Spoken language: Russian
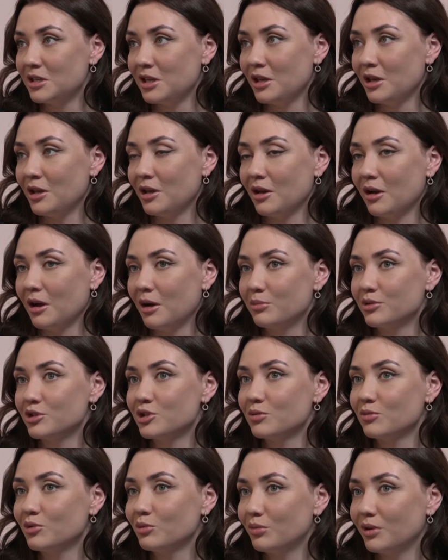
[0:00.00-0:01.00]
и а
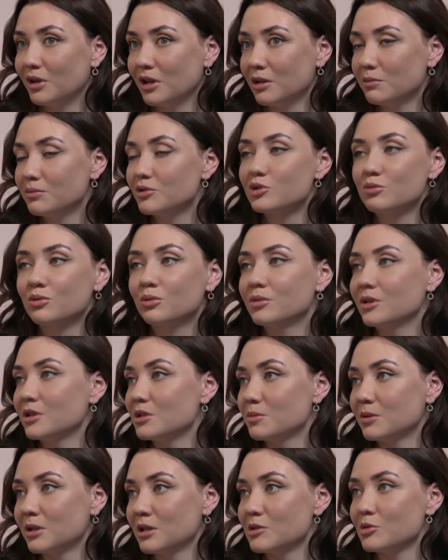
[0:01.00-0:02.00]
почему бы и нет, почему бы не
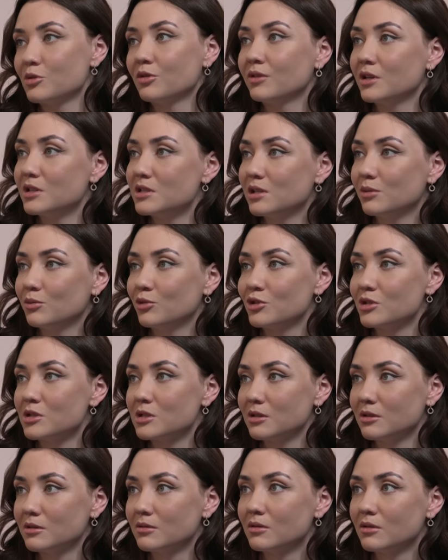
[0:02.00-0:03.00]
испытать снова эти эмоции?
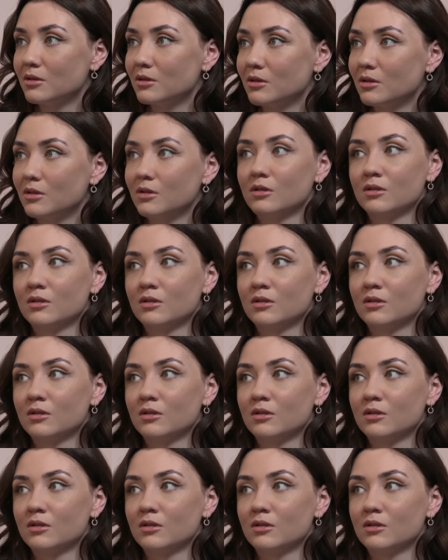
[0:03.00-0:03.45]
Хорошо, Вадим, ну, ну